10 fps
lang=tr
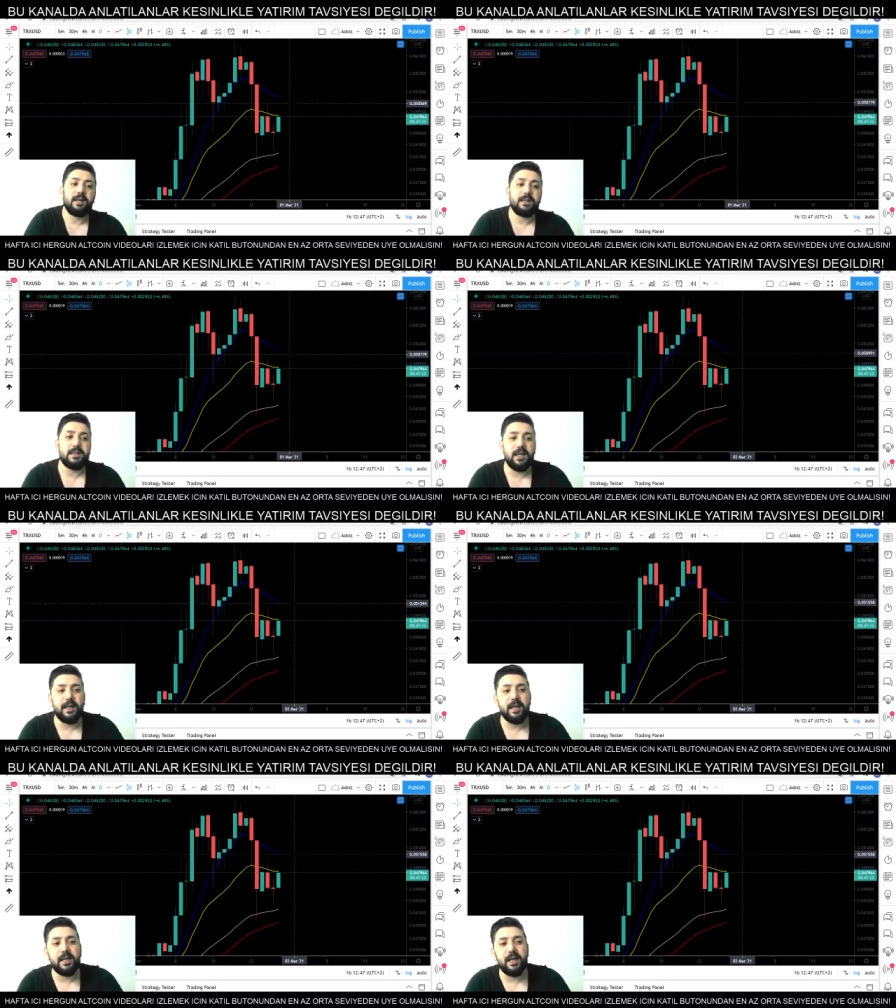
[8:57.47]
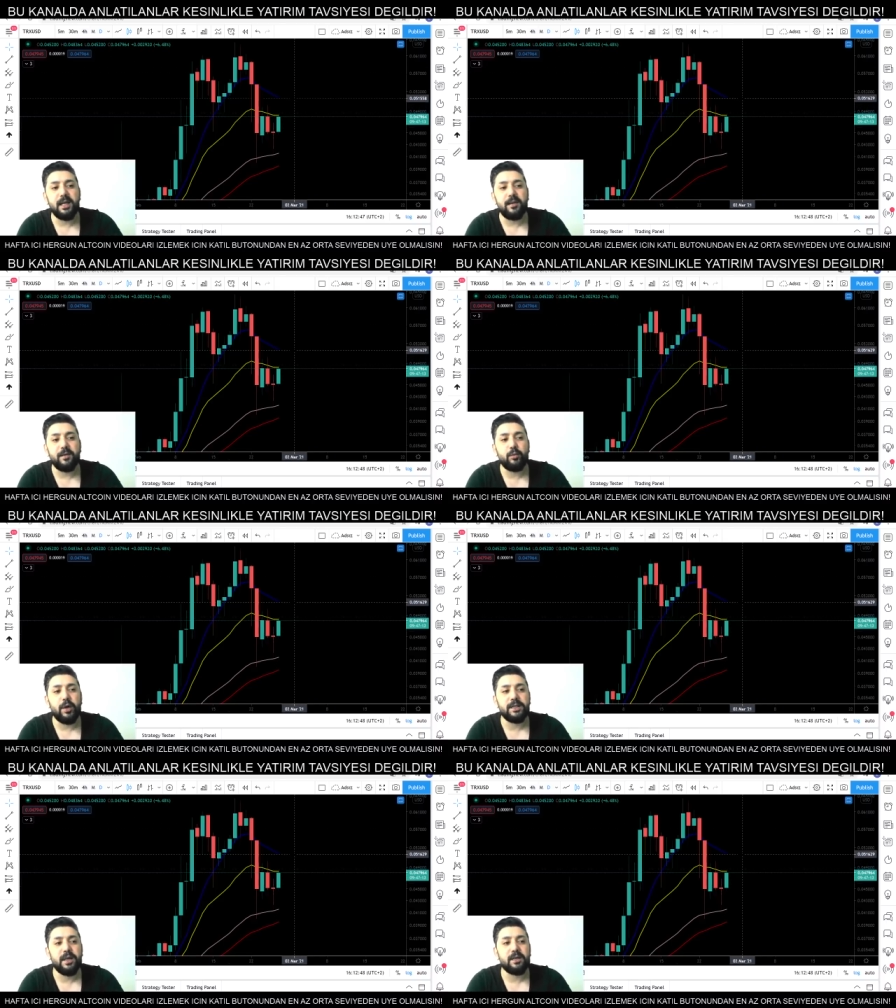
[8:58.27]
sıradaki hedefi
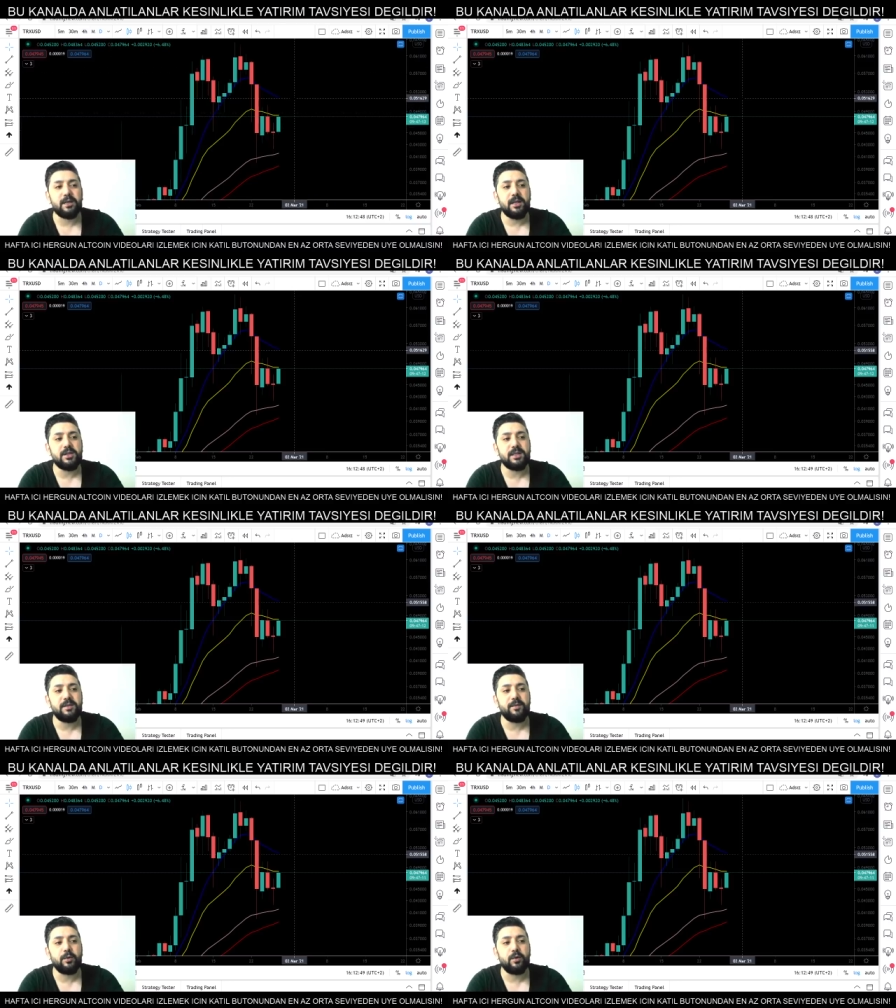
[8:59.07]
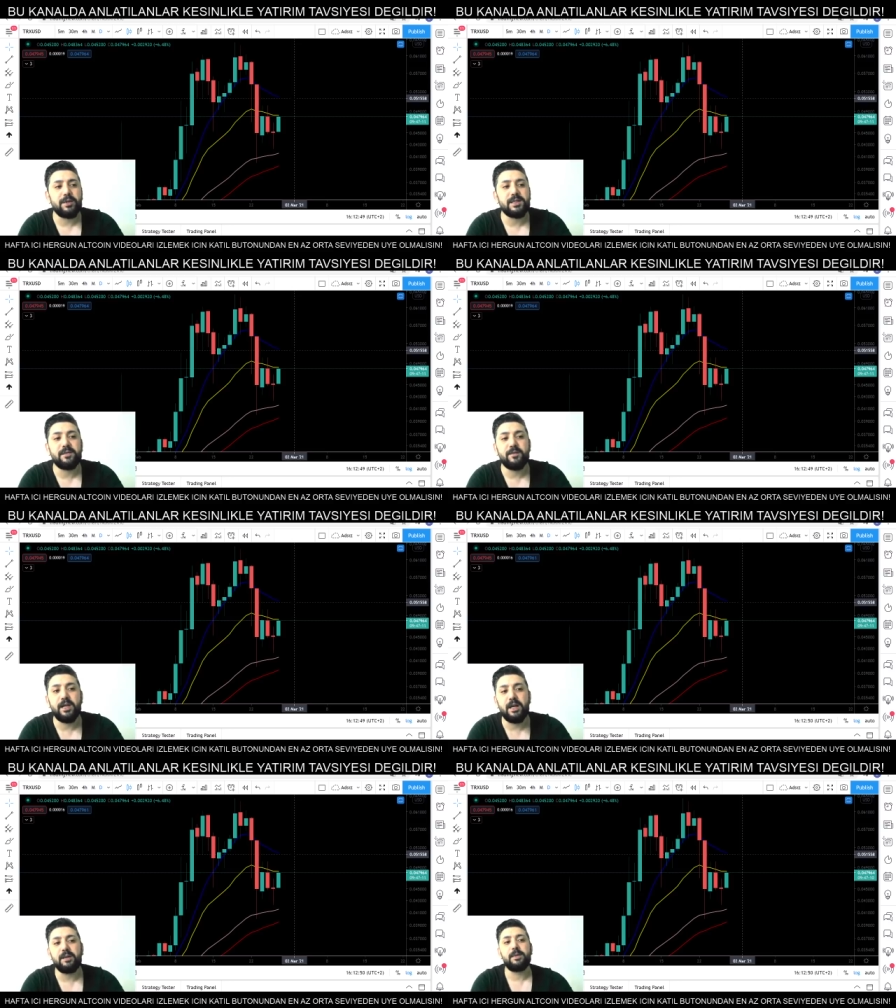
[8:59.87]
burası arkadaşlar
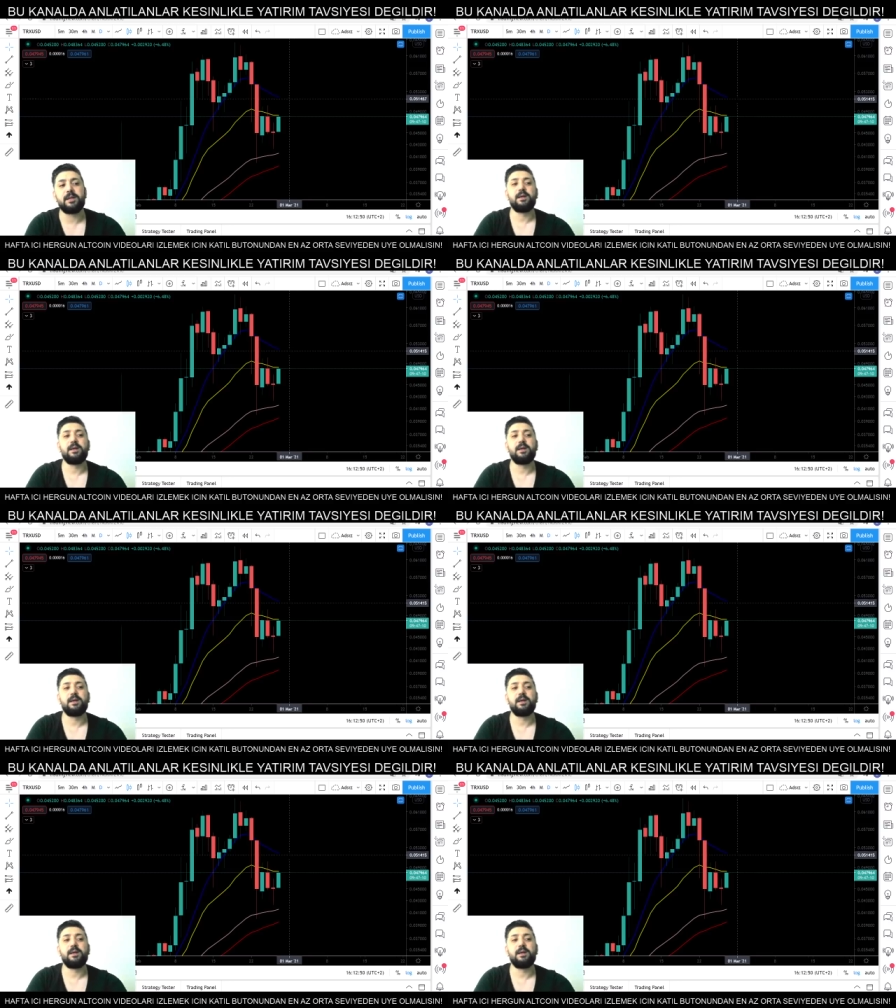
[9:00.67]
0.051